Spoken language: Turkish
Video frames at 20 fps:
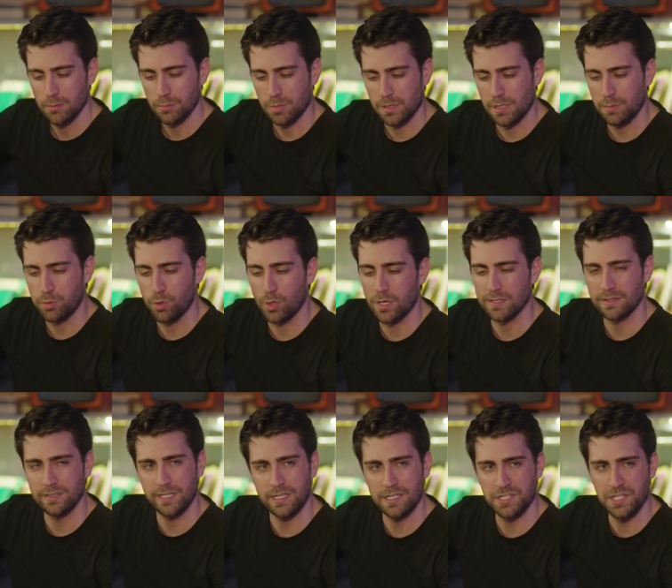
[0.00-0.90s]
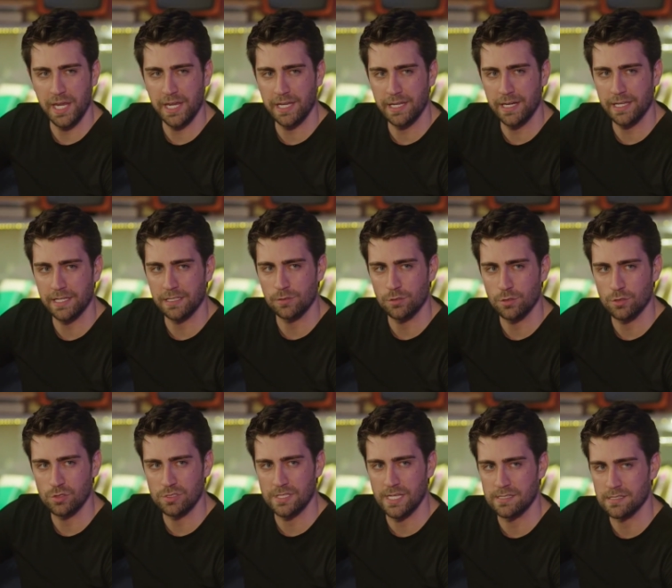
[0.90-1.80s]
Bir de puantiyeli şeyler
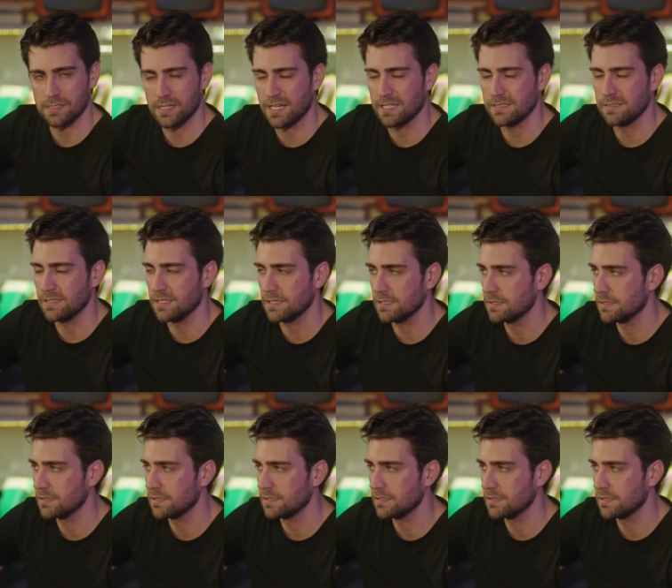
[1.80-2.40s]
ekliyoruz ses kaydına.